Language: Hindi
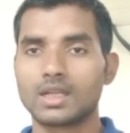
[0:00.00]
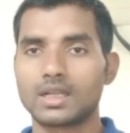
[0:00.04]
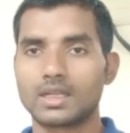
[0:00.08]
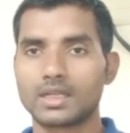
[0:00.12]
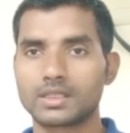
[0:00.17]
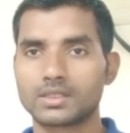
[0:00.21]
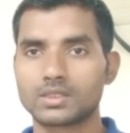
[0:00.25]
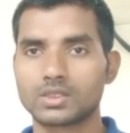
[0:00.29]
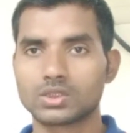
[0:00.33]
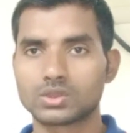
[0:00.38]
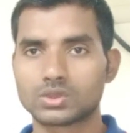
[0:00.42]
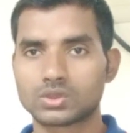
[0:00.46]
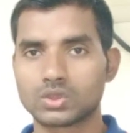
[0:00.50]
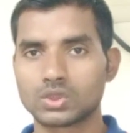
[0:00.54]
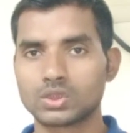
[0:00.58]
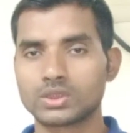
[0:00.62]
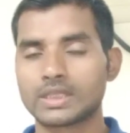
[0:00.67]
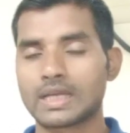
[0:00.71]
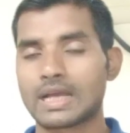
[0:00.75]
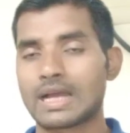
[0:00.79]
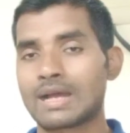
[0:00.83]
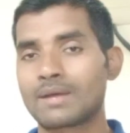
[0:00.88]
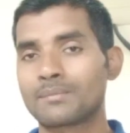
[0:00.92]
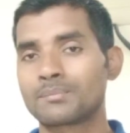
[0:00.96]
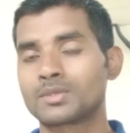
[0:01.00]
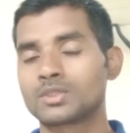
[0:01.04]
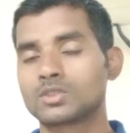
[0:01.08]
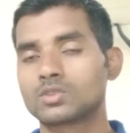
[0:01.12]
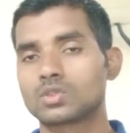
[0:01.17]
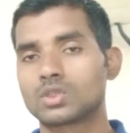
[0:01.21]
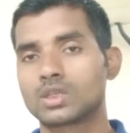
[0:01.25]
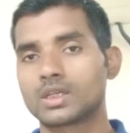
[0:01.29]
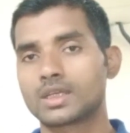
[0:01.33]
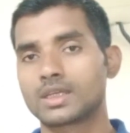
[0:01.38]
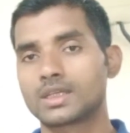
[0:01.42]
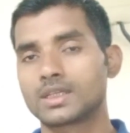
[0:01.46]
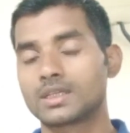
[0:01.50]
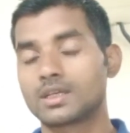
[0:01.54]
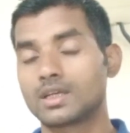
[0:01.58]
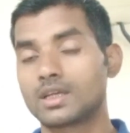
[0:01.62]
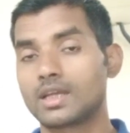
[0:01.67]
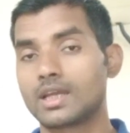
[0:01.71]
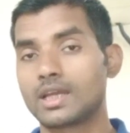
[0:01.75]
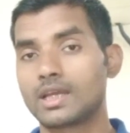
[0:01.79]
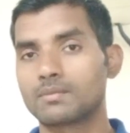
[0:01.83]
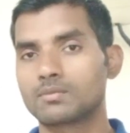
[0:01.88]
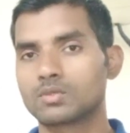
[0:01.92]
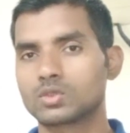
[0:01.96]
लेकिन तो दोस्तों यहाँ पे जो है
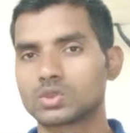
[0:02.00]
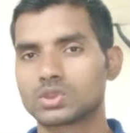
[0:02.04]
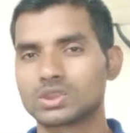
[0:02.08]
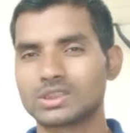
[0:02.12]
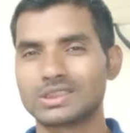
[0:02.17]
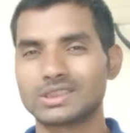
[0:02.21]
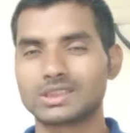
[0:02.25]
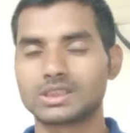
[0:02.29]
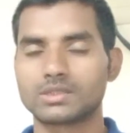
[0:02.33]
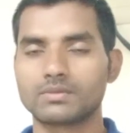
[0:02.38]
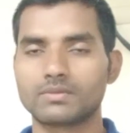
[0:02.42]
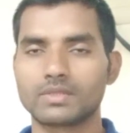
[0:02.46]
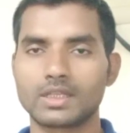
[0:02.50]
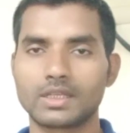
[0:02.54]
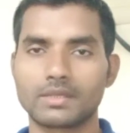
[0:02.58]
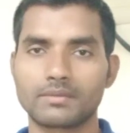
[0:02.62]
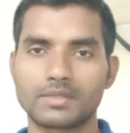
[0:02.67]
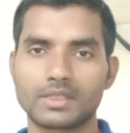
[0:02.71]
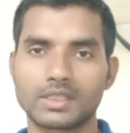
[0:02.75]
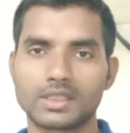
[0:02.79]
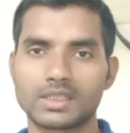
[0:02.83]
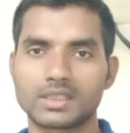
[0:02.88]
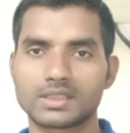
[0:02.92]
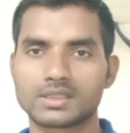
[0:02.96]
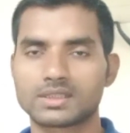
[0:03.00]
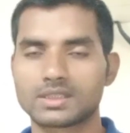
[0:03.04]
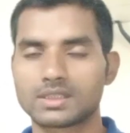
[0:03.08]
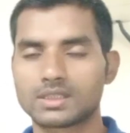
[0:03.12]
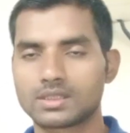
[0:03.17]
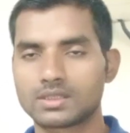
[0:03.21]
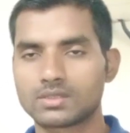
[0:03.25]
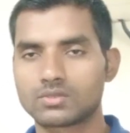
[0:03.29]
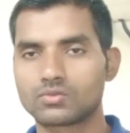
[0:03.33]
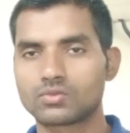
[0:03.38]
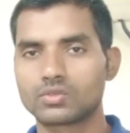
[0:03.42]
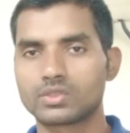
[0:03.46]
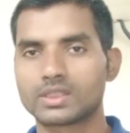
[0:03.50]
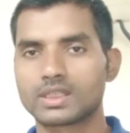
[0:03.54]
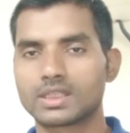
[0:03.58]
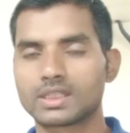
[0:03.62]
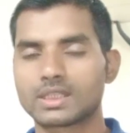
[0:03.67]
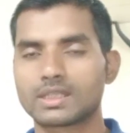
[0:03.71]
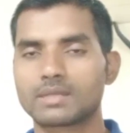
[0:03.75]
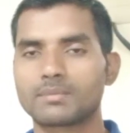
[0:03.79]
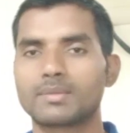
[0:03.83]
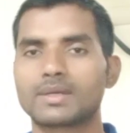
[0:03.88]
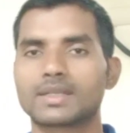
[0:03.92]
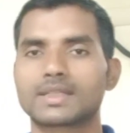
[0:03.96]
एमओसी सिविल एविगेशन ने ट्वीट
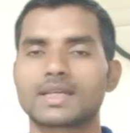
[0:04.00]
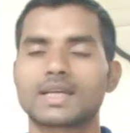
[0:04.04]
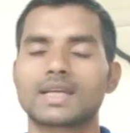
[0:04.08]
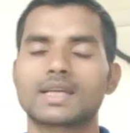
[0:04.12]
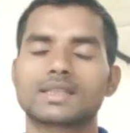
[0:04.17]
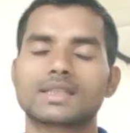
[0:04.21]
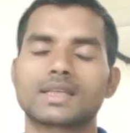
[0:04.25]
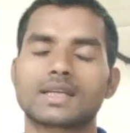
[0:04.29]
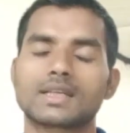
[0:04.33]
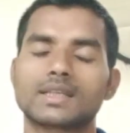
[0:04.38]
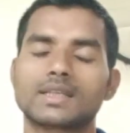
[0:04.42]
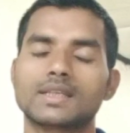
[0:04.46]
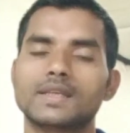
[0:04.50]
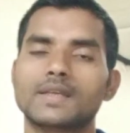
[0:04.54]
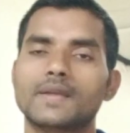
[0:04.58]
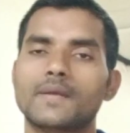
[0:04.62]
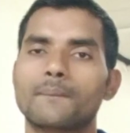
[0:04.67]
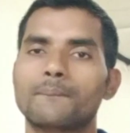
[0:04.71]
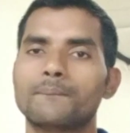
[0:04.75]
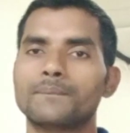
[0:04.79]
करके बताया था कि